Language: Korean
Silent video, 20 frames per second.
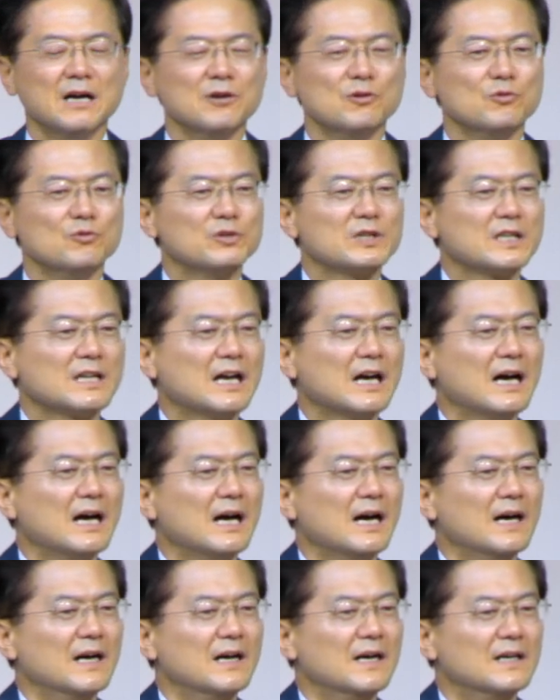
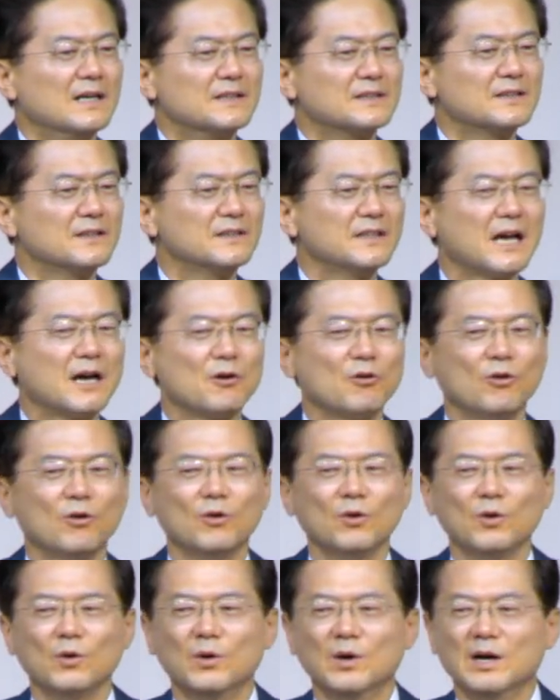우리가
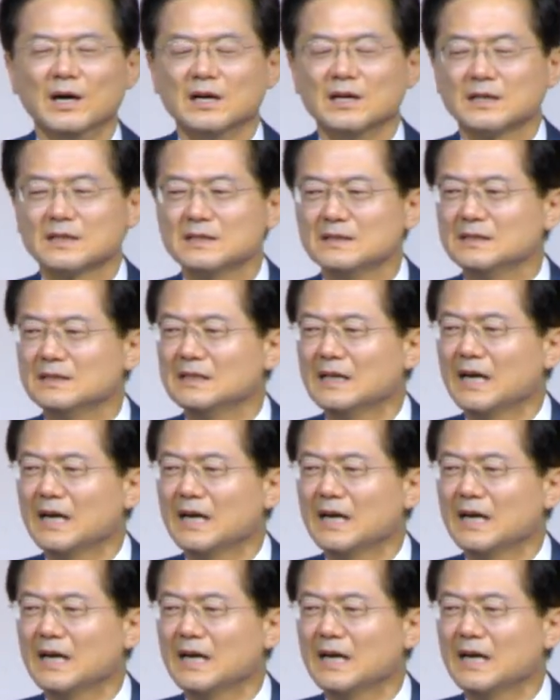선하고 그